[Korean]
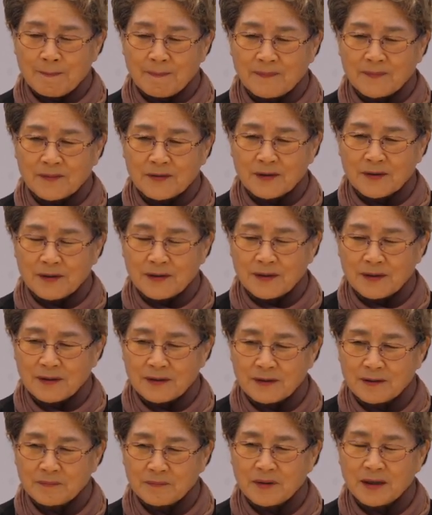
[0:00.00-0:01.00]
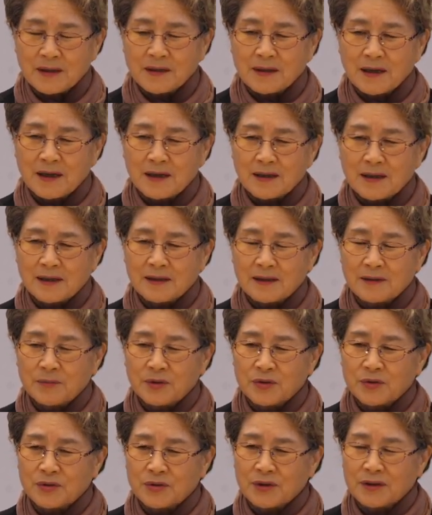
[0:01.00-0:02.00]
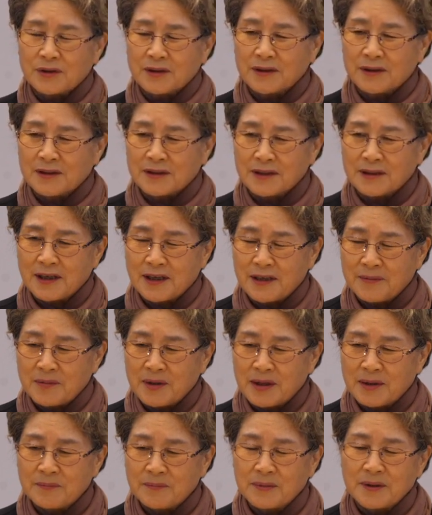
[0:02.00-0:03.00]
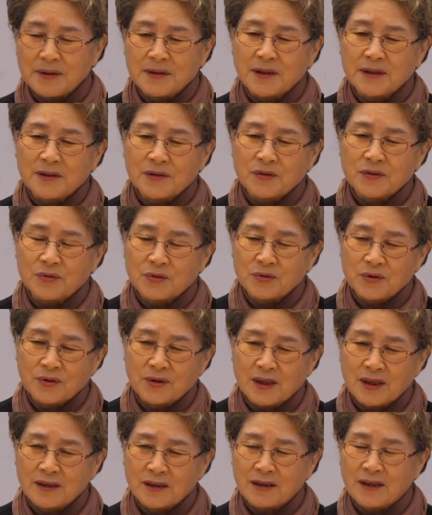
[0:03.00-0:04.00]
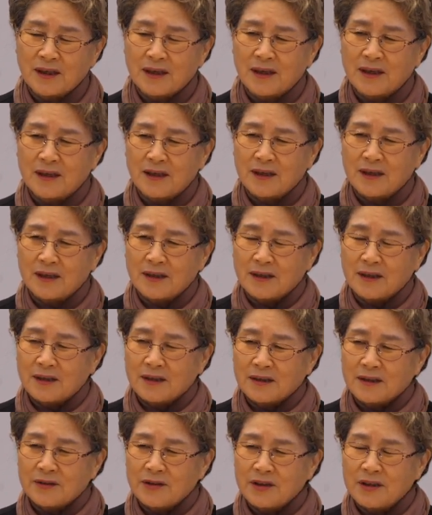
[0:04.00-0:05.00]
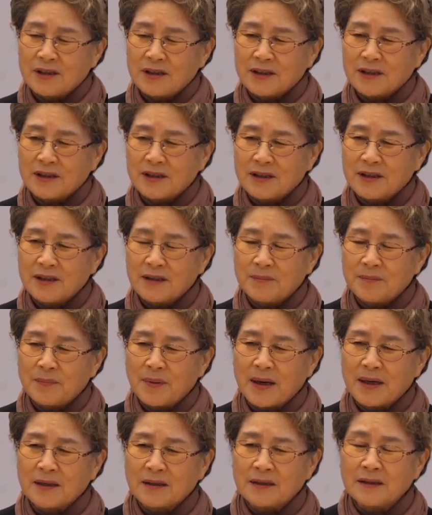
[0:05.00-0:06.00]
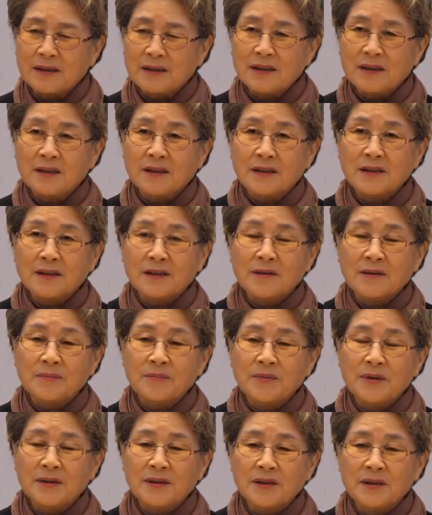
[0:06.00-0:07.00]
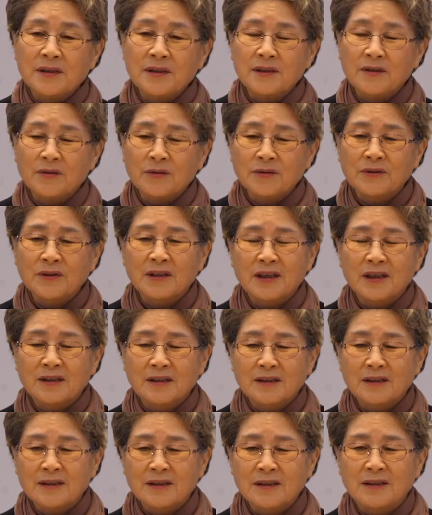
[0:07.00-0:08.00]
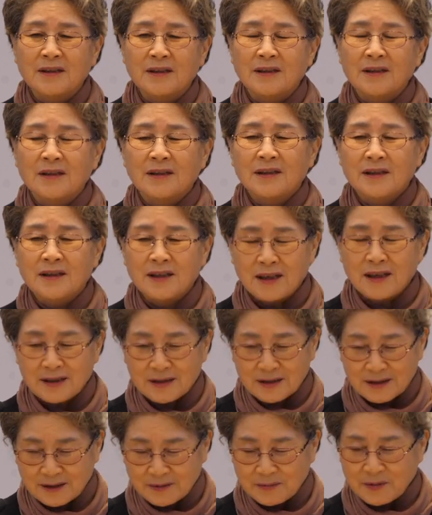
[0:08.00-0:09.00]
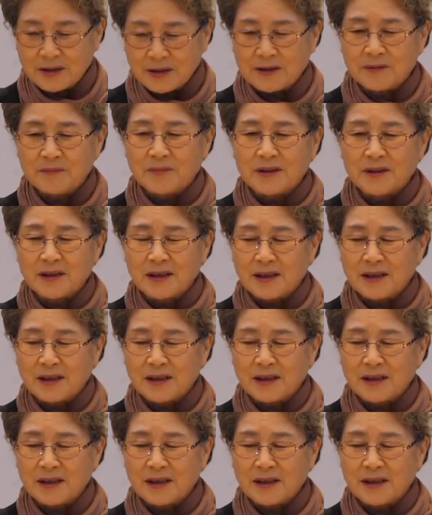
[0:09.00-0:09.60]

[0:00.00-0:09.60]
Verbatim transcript: 정말 하나님이 주시는 세미한 빛에 순종할 때 훨씬 더 밝은 영적인 빛이 온다는 걸 이해하시기 바랍니다.